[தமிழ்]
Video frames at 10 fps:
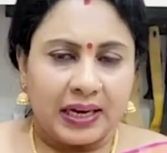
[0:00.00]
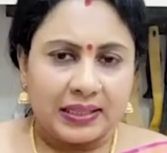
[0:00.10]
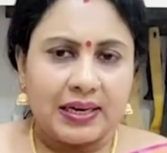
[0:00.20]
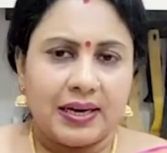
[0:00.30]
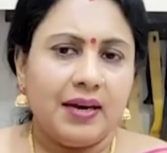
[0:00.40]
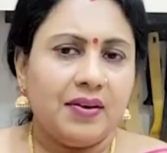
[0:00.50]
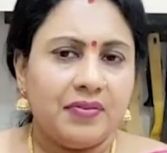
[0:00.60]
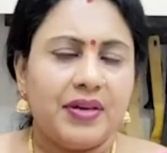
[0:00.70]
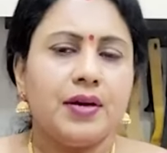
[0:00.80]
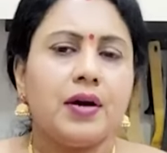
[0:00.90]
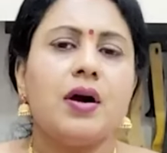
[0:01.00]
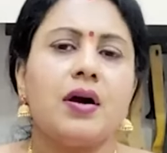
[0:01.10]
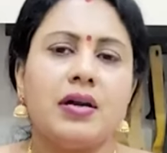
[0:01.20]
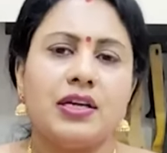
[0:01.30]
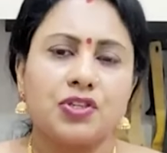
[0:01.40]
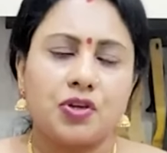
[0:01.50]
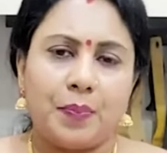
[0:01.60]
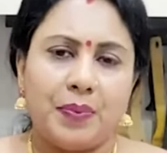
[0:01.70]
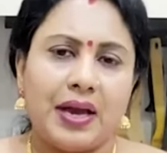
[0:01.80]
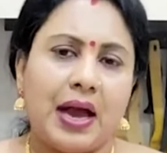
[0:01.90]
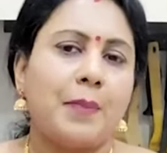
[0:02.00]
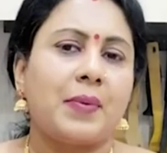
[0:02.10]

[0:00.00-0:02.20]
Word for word: அதில் விஹா ஆன்லைன் ஷாப்பிங்